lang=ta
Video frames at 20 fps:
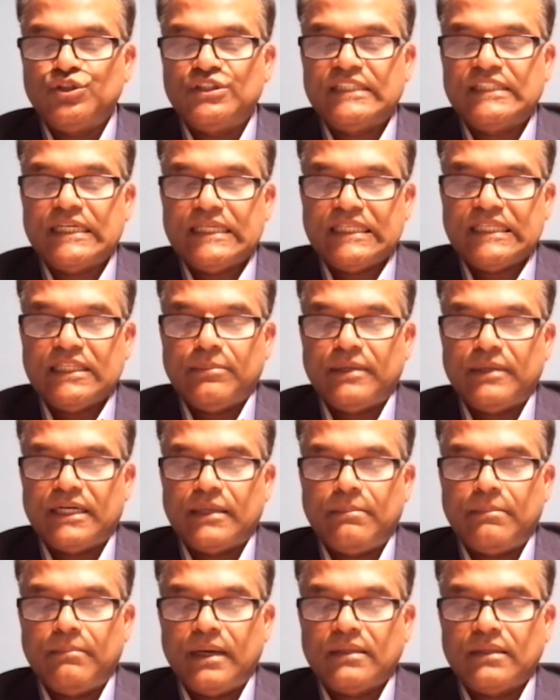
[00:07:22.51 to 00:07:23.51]
உச்ச
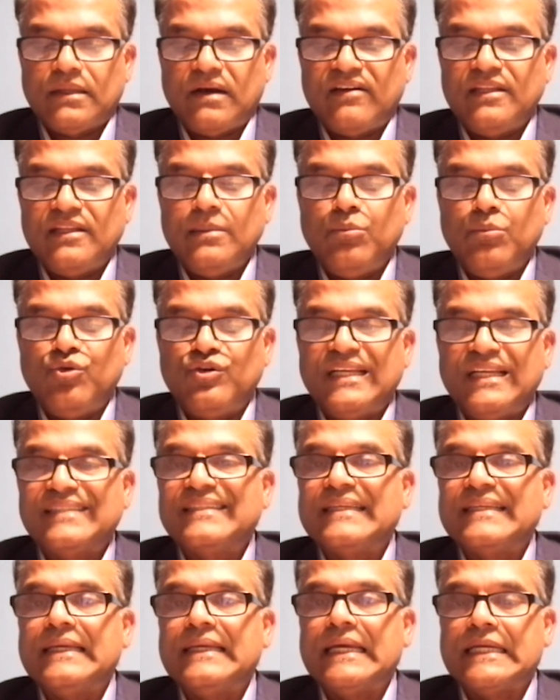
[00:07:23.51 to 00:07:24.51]
நீதிமன்றம் அதாவது
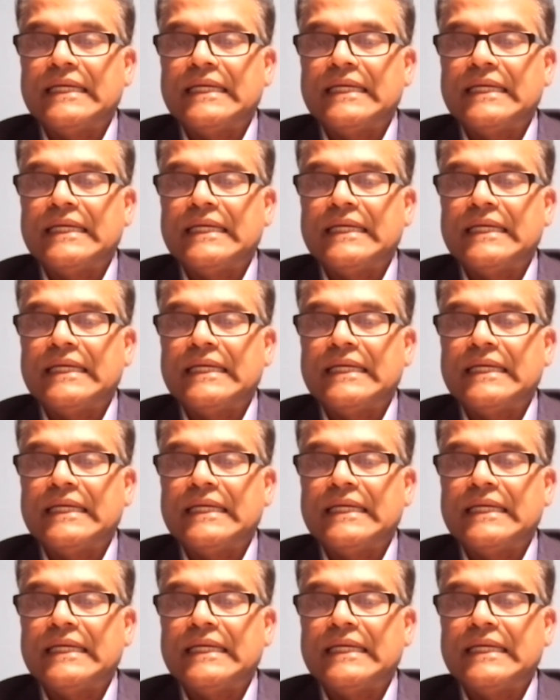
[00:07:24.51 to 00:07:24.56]
புண்டஸ்